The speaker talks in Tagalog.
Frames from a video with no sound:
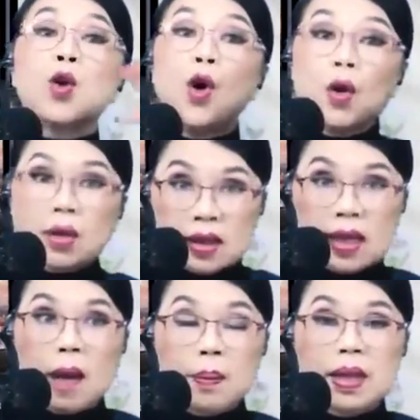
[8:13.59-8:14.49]
Kung
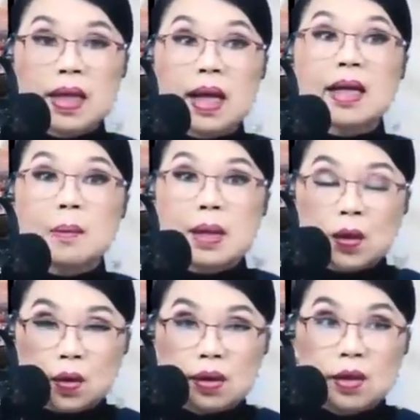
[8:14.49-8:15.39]
sinabi nila na
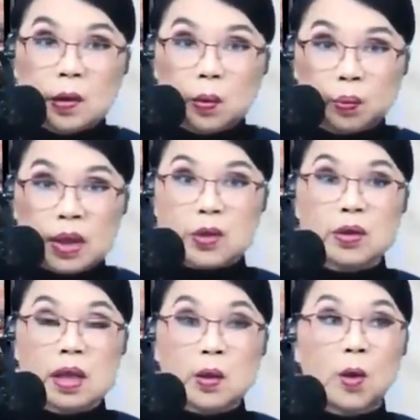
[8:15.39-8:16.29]
mayroon itong
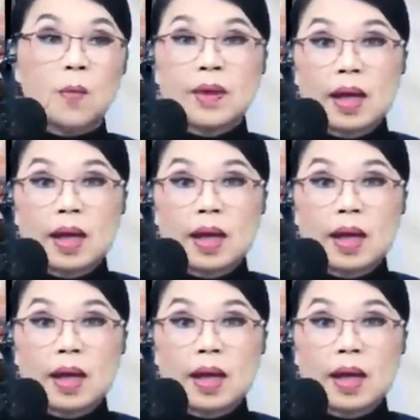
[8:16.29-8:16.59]
person na to,